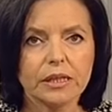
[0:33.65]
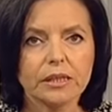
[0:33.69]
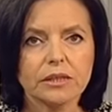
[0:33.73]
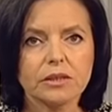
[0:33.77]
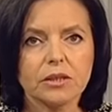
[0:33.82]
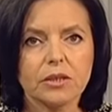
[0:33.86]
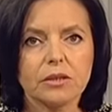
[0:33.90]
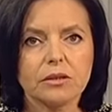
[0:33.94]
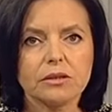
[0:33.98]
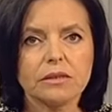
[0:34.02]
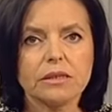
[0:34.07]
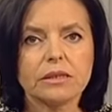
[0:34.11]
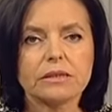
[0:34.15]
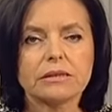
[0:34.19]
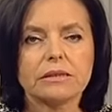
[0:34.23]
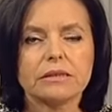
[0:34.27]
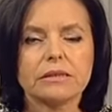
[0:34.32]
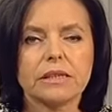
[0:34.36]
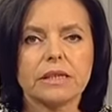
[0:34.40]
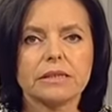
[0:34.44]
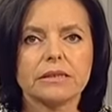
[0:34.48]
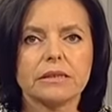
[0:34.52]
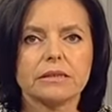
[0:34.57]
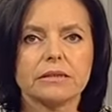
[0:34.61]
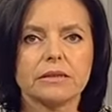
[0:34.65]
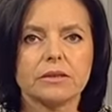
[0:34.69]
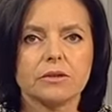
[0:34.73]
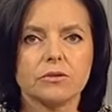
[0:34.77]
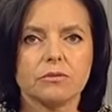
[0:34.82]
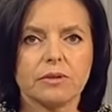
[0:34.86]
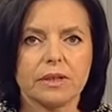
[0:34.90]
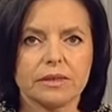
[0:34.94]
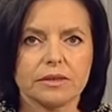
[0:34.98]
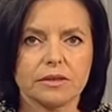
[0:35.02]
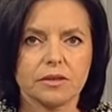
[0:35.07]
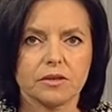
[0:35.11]
Kto jest za tę
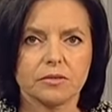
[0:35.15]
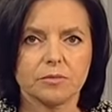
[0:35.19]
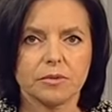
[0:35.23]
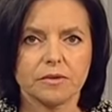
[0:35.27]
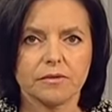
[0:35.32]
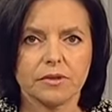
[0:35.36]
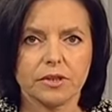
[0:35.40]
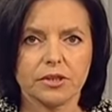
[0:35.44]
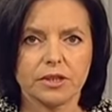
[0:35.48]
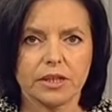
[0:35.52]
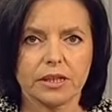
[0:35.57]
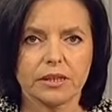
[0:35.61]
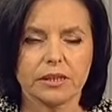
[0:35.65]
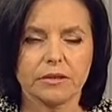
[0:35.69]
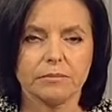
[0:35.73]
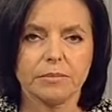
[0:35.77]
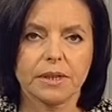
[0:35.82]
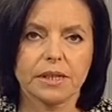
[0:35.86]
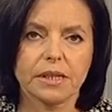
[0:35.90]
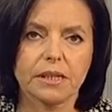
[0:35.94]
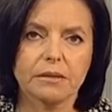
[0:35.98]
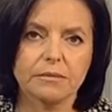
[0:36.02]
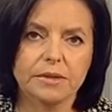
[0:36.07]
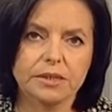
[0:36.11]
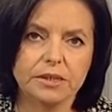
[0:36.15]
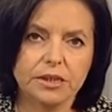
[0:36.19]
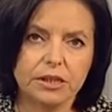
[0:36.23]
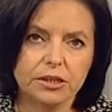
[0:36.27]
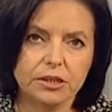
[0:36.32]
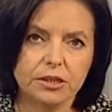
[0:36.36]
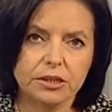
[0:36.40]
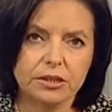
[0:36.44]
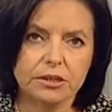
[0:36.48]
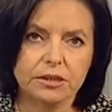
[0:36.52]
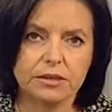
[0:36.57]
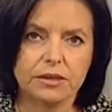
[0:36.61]
sytuację odpowiedzialny?
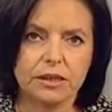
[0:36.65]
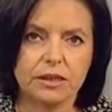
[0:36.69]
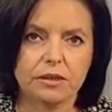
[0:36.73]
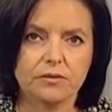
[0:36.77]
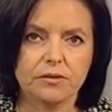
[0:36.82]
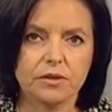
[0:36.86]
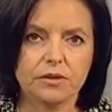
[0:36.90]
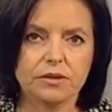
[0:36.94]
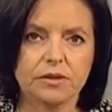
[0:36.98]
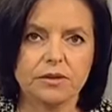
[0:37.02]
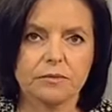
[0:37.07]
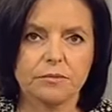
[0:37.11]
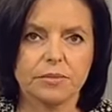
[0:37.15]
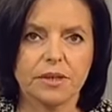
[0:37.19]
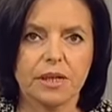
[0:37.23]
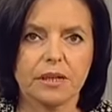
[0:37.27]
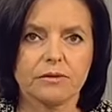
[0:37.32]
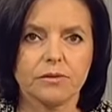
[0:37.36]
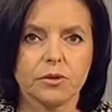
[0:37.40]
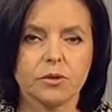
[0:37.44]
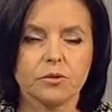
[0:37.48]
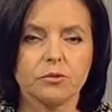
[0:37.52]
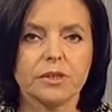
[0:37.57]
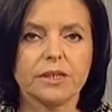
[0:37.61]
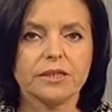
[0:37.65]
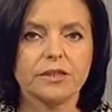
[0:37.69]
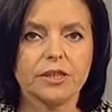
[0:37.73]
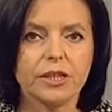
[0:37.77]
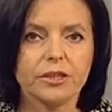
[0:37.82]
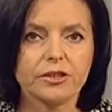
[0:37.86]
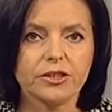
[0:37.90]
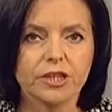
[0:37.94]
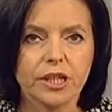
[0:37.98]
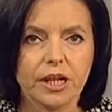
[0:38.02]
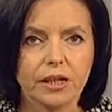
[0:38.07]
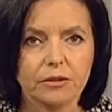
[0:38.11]
Parlamentarzyści stanowiący prawo, które
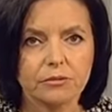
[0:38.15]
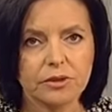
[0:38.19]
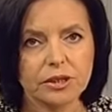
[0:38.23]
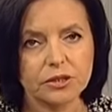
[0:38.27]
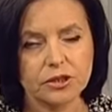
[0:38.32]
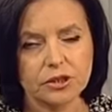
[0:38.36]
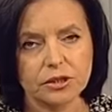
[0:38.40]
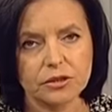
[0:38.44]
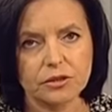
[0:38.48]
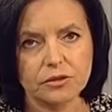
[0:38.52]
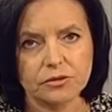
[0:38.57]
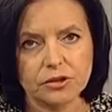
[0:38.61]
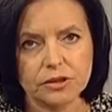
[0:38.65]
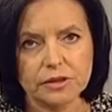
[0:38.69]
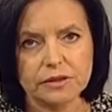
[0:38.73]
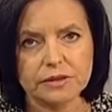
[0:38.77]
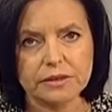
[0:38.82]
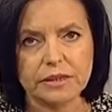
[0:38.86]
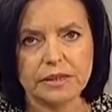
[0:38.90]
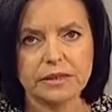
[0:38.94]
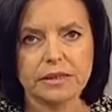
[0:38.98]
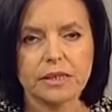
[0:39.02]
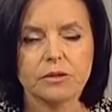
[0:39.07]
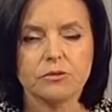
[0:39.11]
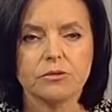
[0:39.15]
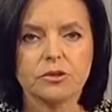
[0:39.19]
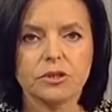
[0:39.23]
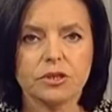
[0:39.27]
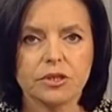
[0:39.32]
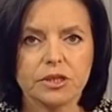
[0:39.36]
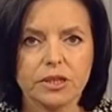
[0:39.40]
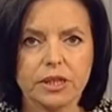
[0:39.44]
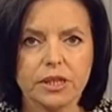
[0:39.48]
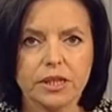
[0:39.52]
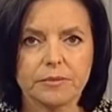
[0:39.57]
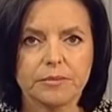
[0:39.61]
nie działa, czy rodzice,
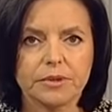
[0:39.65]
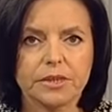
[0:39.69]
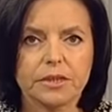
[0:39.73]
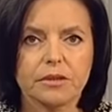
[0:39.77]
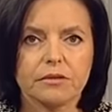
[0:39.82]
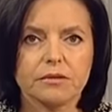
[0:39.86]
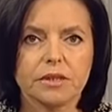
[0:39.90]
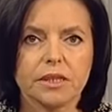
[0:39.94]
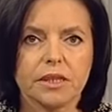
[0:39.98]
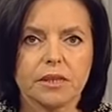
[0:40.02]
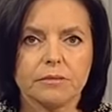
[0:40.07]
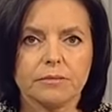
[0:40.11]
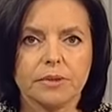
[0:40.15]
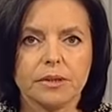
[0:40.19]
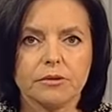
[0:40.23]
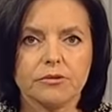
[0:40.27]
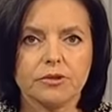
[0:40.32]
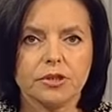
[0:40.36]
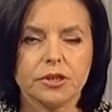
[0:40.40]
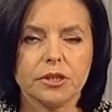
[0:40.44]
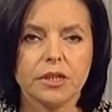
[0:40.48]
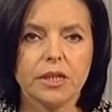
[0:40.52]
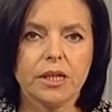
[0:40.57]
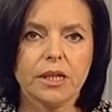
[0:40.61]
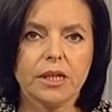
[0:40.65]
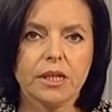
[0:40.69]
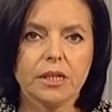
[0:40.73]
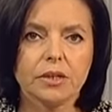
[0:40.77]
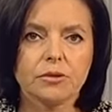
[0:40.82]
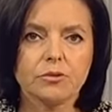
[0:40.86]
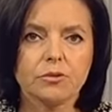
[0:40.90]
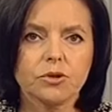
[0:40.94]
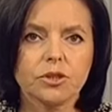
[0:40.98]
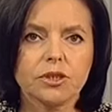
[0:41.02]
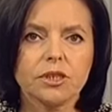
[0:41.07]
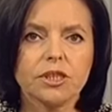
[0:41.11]
nauczyciele, psychoterapeuci,
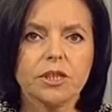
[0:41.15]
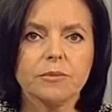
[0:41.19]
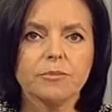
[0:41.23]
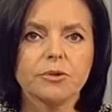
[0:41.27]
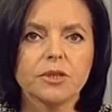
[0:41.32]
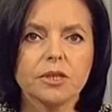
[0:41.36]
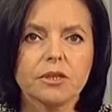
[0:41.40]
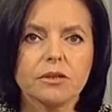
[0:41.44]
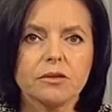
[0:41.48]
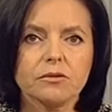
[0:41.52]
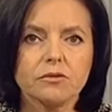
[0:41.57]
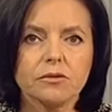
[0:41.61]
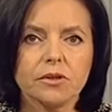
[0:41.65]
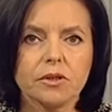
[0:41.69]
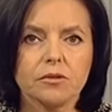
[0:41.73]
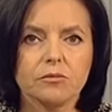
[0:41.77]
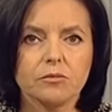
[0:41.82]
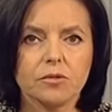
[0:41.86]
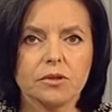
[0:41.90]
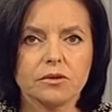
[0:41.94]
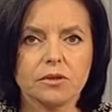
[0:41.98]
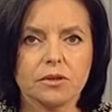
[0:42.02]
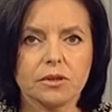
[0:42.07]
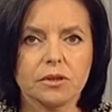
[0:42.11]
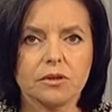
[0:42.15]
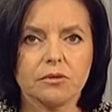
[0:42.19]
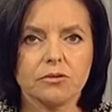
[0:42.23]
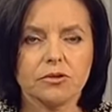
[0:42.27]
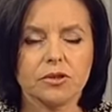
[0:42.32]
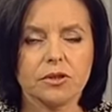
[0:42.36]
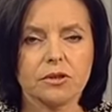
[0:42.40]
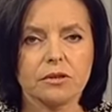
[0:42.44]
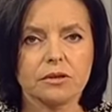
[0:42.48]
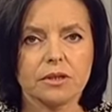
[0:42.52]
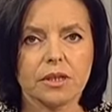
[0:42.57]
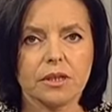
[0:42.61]
którzy nie przekonują młodych
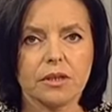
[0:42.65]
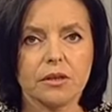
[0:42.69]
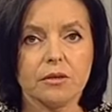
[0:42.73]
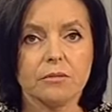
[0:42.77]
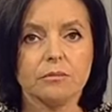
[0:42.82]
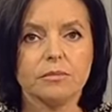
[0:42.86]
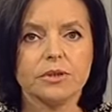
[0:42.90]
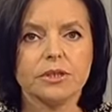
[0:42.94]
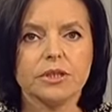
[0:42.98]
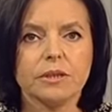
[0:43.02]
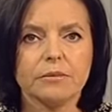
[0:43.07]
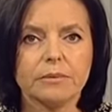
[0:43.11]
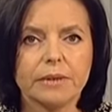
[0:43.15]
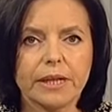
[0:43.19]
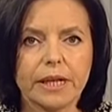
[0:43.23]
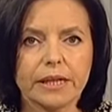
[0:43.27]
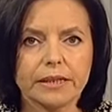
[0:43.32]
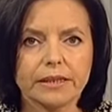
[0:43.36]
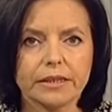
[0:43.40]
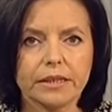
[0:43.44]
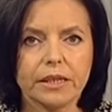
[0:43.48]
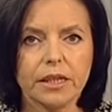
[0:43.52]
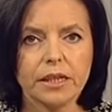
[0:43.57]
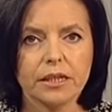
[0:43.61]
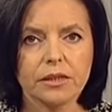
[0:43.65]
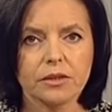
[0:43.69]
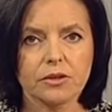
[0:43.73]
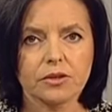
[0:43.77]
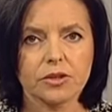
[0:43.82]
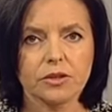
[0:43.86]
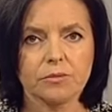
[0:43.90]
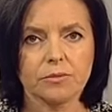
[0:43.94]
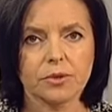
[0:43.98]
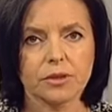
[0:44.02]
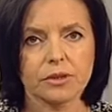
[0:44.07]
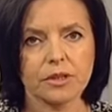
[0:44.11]
ludzi do tego, by nie brali.
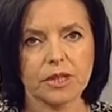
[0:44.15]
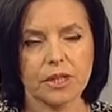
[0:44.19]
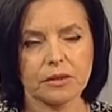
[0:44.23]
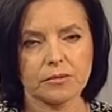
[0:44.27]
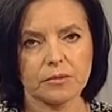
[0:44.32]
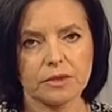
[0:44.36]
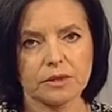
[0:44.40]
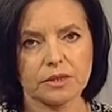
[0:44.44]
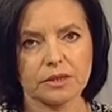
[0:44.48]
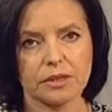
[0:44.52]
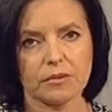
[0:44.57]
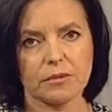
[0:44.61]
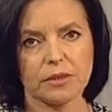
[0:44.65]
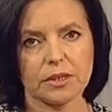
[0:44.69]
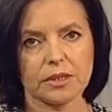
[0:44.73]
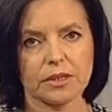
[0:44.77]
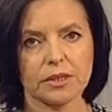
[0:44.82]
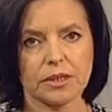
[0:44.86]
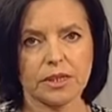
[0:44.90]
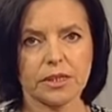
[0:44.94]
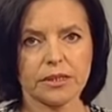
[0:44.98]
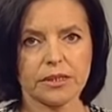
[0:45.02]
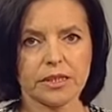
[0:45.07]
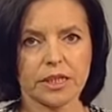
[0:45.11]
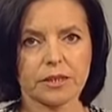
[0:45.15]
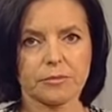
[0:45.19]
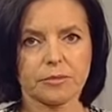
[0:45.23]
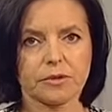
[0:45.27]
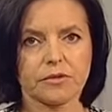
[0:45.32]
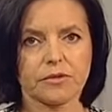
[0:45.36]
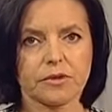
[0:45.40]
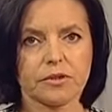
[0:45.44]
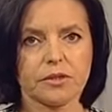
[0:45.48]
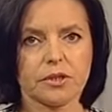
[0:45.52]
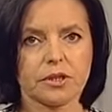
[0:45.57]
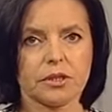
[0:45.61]
Gościem programu jest Robert Rejn, Olejniak,
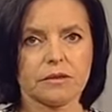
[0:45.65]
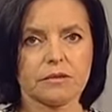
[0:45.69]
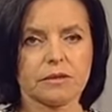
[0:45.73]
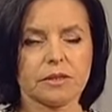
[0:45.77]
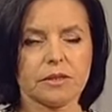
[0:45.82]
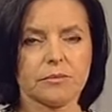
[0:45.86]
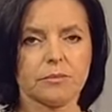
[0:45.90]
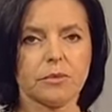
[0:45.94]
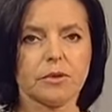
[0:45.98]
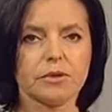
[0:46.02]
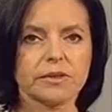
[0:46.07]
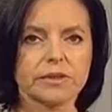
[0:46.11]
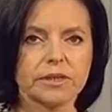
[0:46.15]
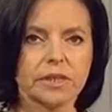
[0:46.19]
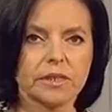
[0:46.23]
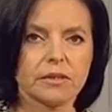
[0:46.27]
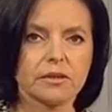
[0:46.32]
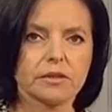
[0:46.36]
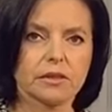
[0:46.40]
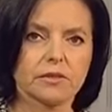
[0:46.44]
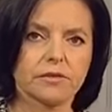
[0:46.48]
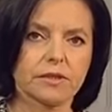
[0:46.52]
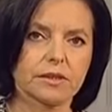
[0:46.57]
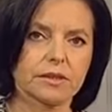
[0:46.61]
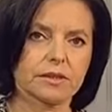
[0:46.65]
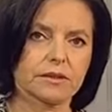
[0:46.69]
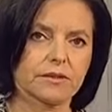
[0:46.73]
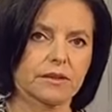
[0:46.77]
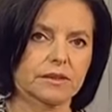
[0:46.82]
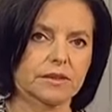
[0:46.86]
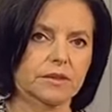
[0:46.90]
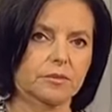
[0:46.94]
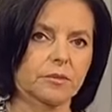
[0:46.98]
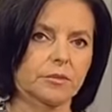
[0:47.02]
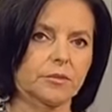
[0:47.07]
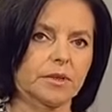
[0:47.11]
przewodniczący Polskiego
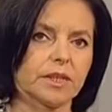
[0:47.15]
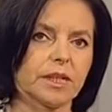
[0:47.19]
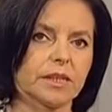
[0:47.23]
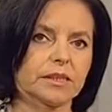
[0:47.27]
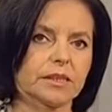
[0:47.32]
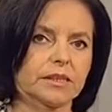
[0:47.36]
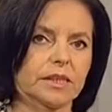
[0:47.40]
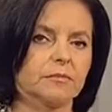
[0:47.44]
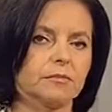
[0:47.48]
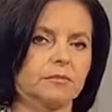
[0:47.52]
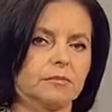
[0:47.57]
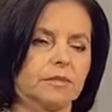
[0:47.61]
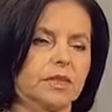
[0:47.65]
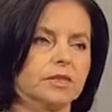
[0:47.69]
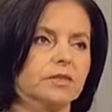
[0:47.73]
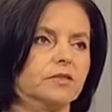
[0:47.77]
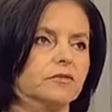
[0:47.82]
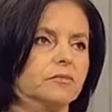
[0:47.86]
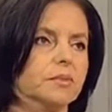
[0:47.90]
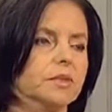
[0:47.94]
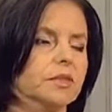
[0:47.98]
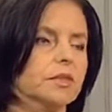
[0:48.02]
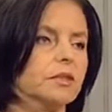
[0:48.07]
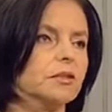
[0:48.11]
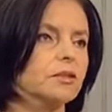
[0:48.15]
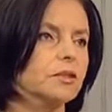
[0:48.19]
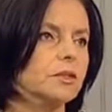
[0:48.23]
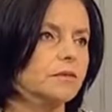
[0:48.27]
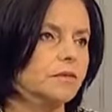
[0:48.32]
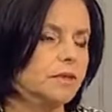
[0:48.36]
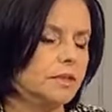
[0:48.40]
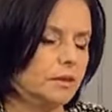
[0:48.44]
Towarzystwa Zapobiegania Narkomanii w Bydgoszczy.